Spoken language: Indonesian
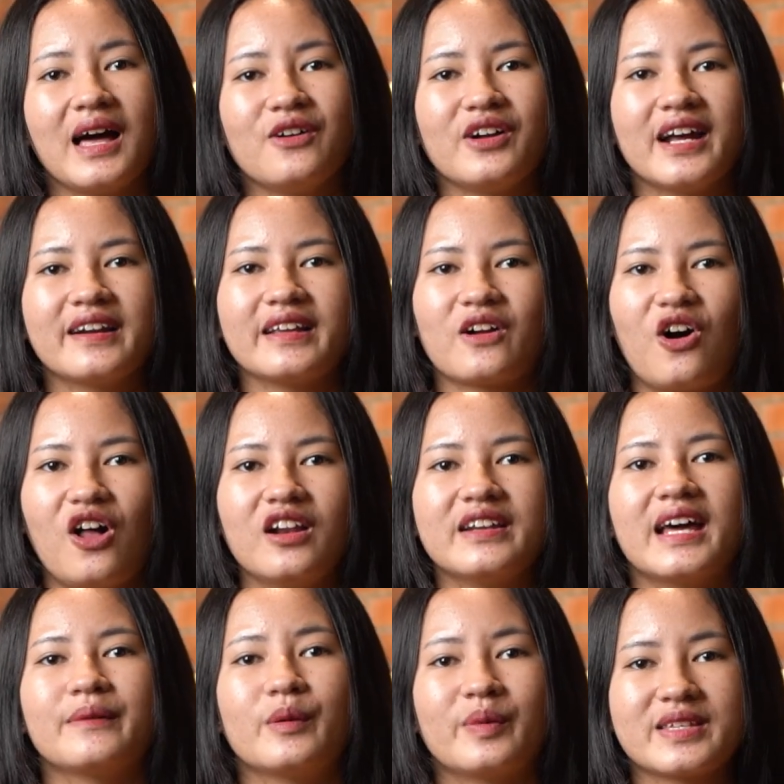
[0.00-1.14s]
melakukan recall
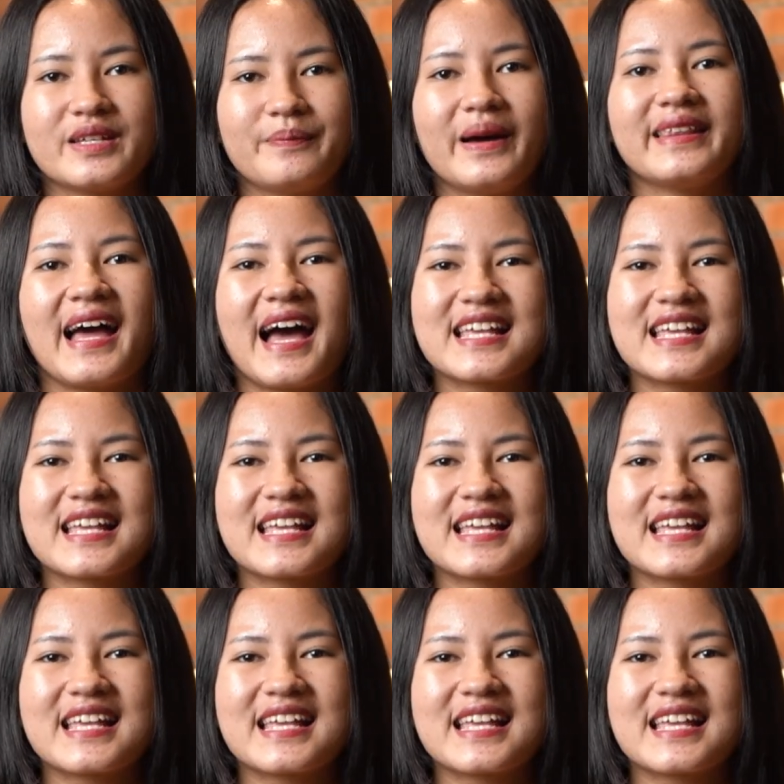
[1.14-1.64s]
dan mempercepat